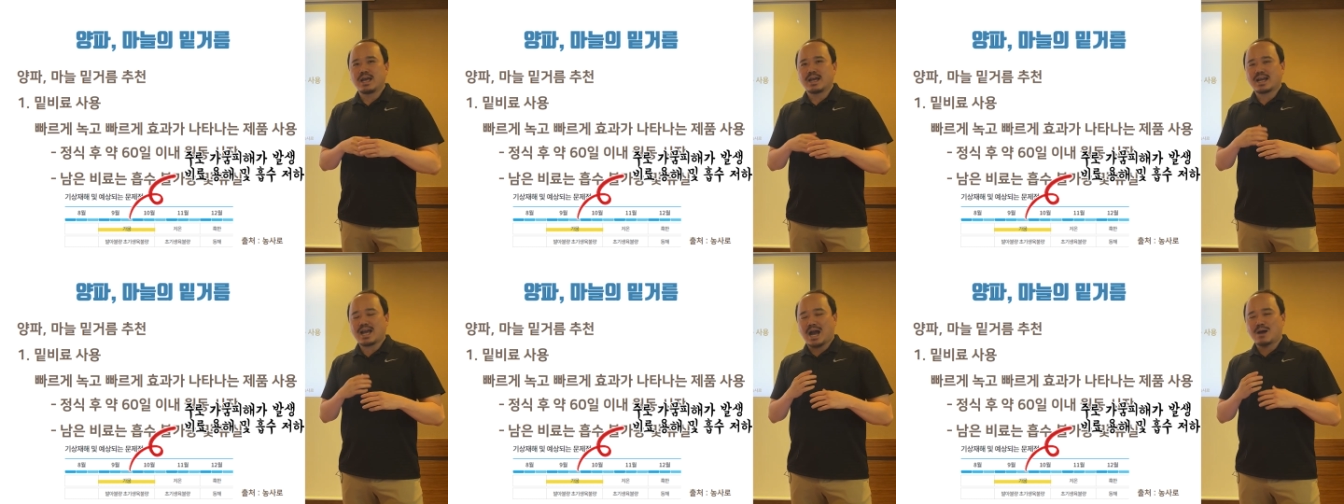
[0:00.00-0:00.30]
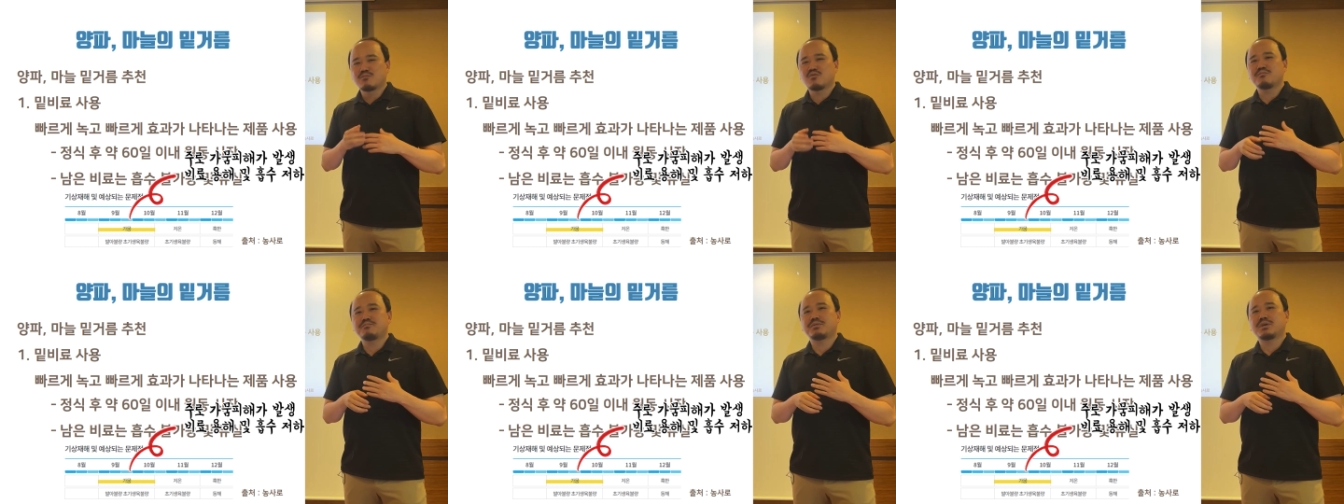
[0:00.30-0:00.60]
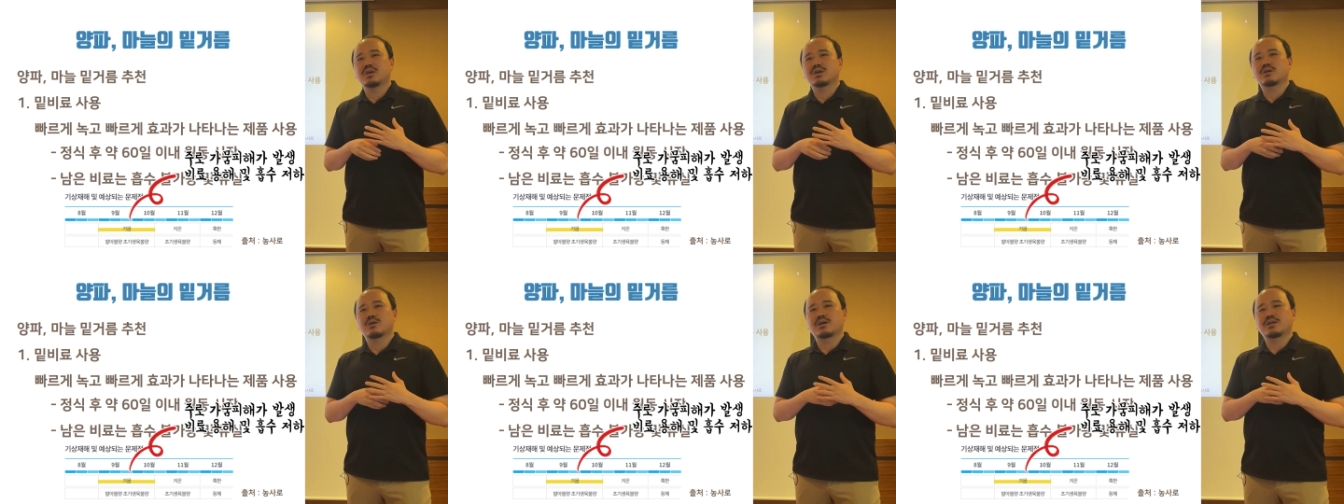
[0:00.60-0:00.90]
가뭄
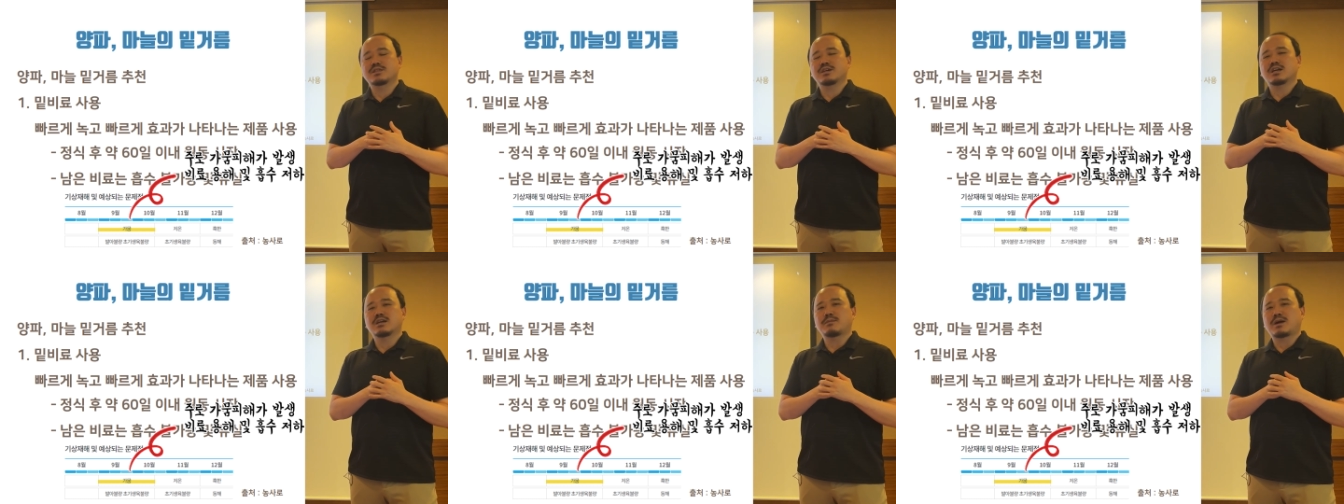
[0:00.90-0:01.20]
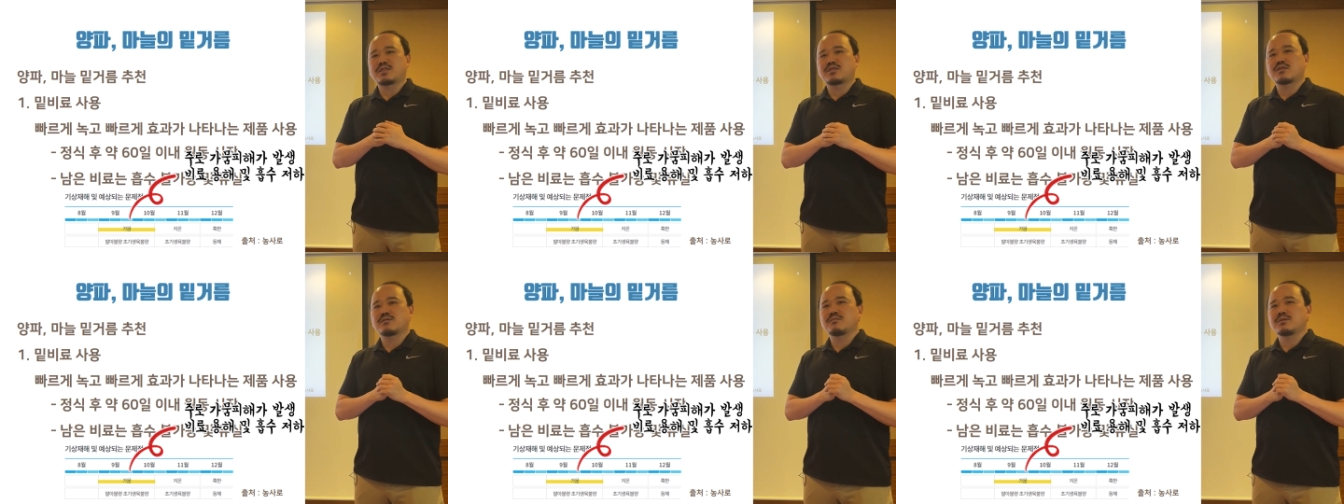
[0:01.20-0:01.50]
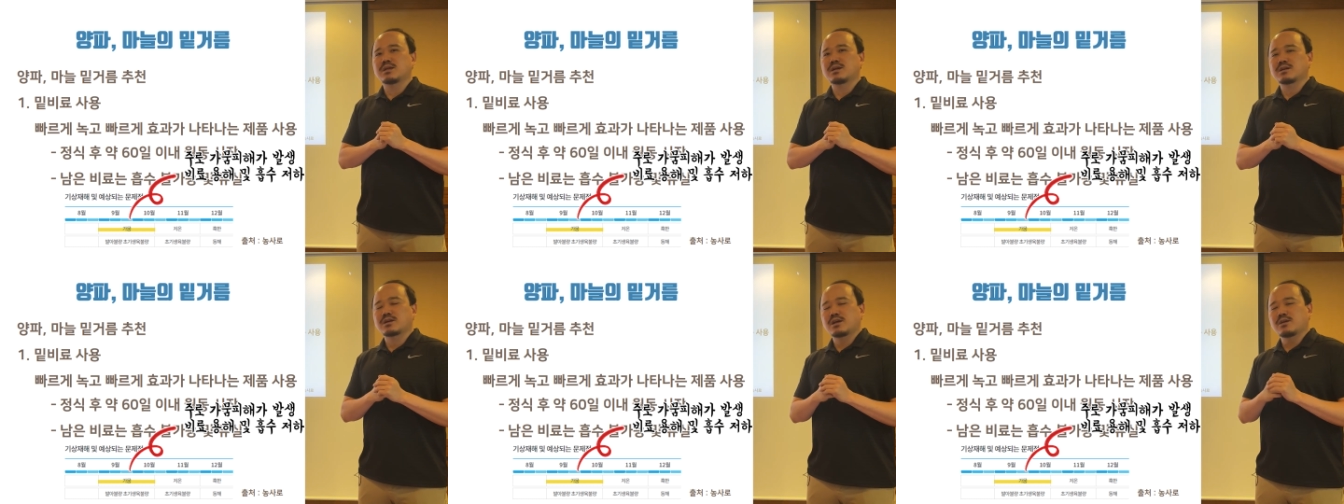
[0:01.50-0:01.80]
피해가 굉장히
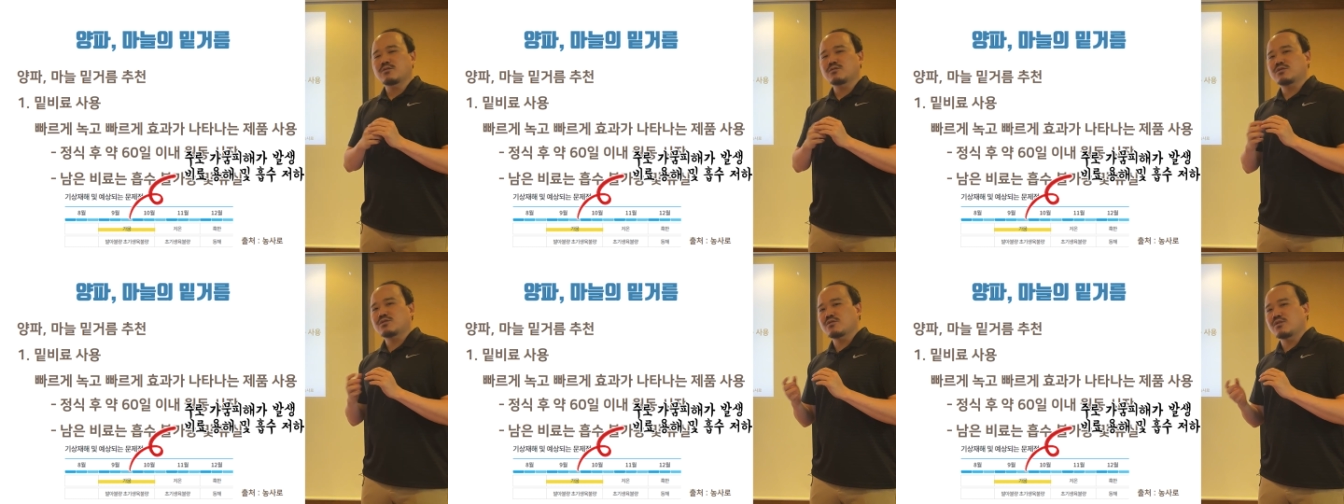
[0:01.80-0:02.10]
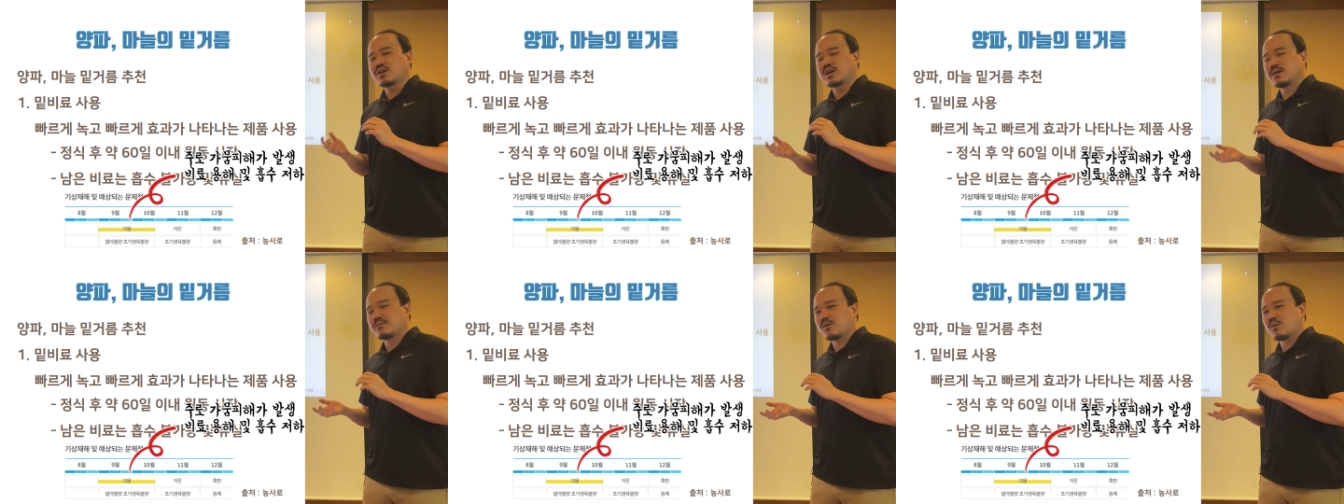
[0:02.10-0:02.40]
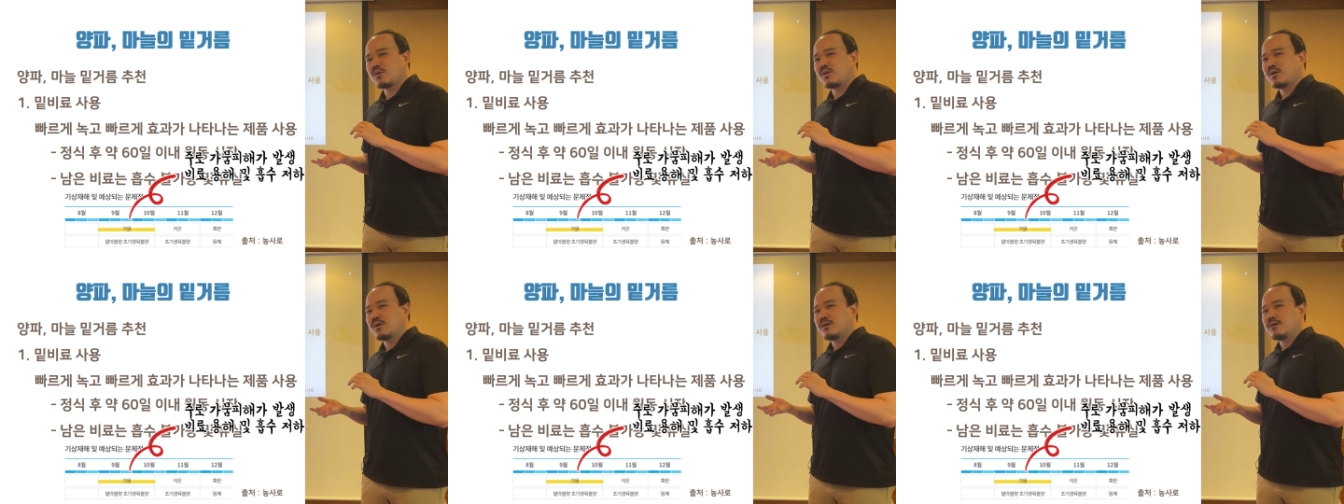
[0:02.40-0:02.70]
많습니다. 그러니까 이거는 저희가
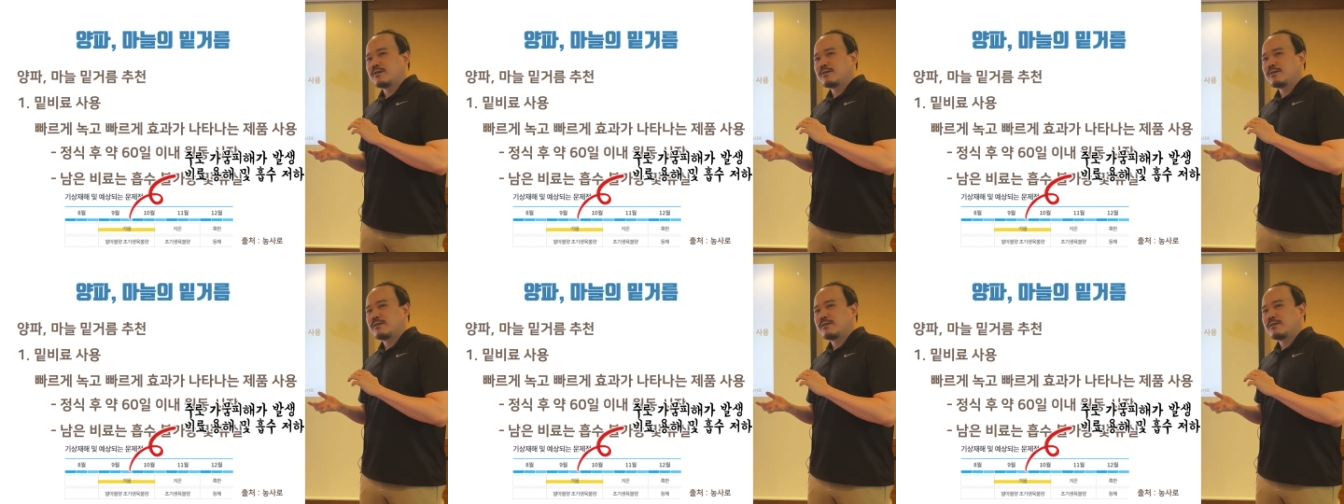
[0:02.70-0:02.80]
뭐